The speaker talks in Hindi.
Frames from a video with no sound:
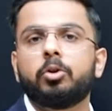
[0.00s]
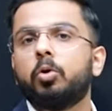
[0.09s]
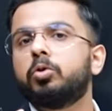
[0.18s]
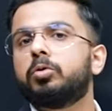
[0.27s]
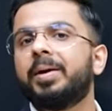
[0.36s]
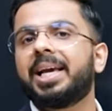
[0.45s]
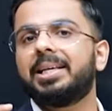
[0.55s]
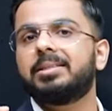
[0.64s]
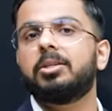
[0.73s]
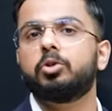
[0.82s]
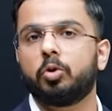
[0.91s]
तो उसमें एक
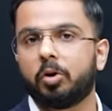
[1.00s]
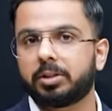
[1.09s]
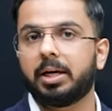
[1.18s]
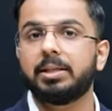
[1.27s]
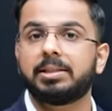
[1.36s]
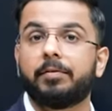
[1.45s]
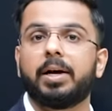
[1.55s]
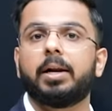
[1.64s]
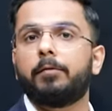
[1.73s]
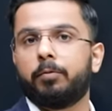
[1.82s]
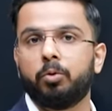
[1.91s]
ऐसा स्टॉक था
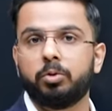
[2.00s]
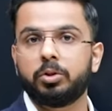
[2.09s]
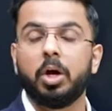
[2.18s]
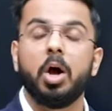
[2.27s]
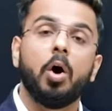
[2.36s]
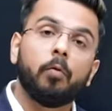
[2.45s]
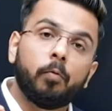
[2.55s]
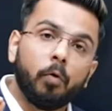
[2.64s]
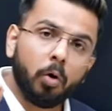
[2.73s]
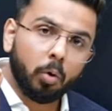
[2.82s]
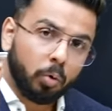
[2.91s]
सवाना फूड्स
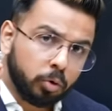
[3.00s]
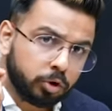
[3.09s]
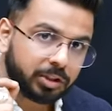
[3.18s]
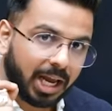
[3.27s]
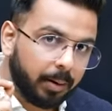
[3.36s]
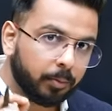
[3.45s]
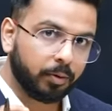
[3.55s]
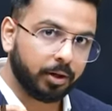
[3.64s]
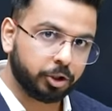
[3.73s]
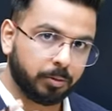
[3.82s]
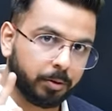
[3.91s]
वो उस टाइम
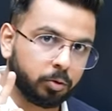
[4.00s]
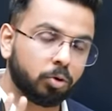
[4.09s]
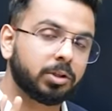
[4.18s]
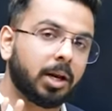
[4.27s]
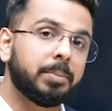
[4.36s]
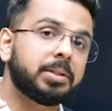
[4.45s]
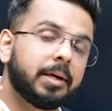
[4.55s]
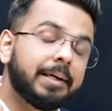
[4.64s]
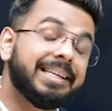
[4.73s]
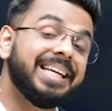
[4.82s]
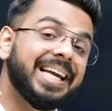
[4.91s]
ड्यूरेशन में दो साल में
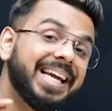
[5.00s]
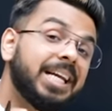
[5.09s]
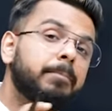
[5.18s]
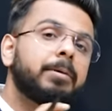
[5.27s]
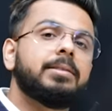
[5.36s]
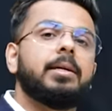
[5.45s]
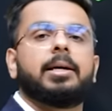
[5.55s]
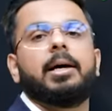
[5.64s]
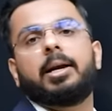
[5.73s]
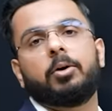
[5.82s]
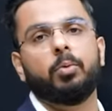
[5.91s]
थर्टी एट परसेंट
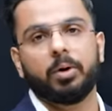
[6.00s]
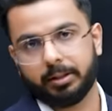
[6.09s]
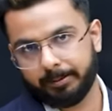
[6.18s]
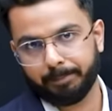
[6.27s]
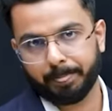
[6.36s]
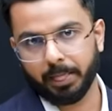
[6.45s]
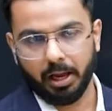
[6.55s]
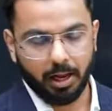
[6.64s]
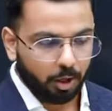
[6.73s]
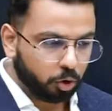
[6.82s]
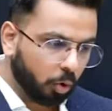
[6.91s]
करेक्ट हुआ था
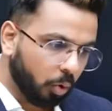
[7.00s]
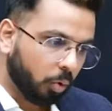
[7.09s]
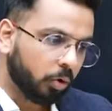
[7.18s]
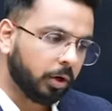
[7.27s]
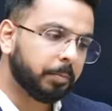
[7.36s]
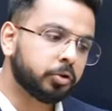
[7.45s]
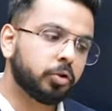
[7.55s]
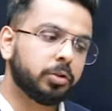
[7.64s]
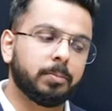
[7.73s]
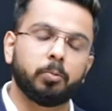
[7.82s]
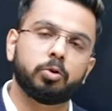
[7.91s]
तो उन्होंने बच्चों
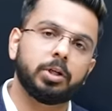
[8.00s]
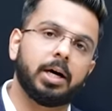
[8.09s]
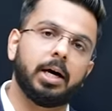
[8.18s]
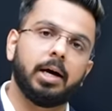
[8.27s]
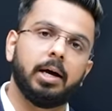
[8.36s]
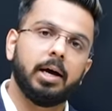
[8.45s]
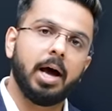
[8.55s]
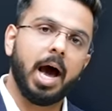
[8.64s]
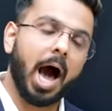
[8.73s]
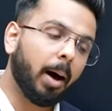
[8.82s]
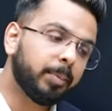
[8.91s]
से पूछा
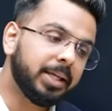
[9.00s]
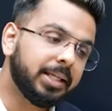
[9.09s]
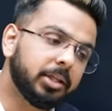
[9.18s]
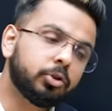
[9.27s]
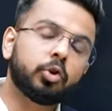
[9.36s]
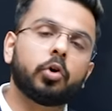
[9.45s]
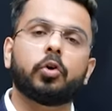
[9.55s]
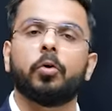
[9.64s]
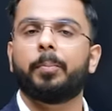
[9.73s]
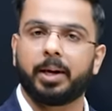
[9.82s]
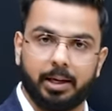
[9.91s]
आपने ये स्टॉक
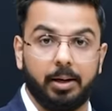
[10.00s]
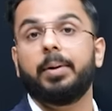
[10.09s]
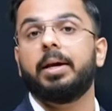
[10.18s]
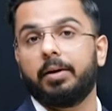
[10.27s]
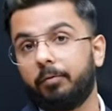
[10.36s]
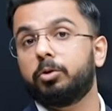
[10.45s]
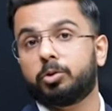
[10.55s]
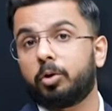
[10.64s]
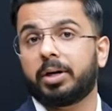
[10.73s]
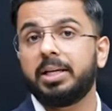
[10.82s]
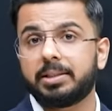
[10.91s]
क्यों पिक किया भाई वो
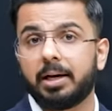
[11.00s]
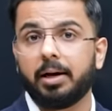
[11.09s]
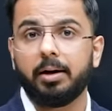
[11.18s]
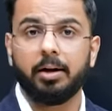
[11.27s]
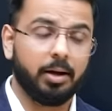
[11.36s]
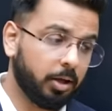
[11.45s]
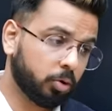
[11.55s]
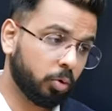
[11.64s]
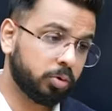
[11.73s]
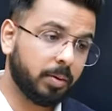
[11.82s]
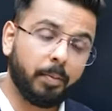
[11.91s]
स्टॉक नहीं चला
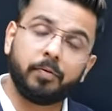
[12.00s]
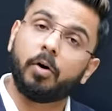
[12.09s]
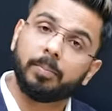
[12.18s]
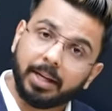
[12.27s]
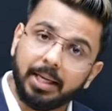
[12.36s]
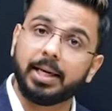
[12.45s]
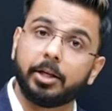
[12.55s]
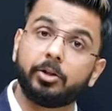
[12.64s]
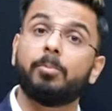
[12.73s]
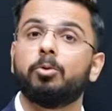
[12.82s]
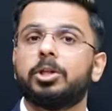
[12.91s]
तो उसने परफॉर्म नहीं किया
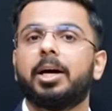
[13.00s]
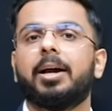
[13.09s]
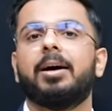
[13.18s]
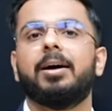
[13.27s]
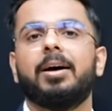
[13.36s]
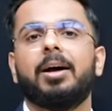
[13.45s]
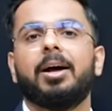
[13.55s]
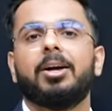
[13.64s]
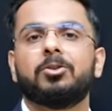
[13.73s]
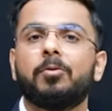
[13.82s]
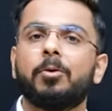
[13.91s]
तो पूछा गया
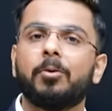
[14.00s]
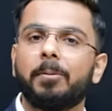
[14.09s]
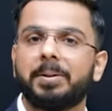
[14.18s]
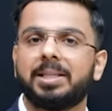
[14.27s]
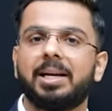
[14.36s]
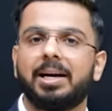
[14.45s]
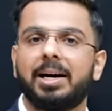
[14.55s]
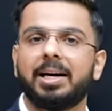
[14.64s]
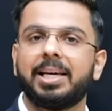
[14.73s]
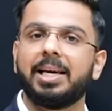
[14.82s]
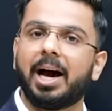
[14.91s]
तो फिर उन्हें पता लगा
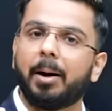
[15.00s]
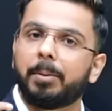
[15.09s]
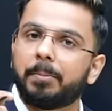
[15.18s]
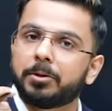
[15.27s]
कि यहाँ पर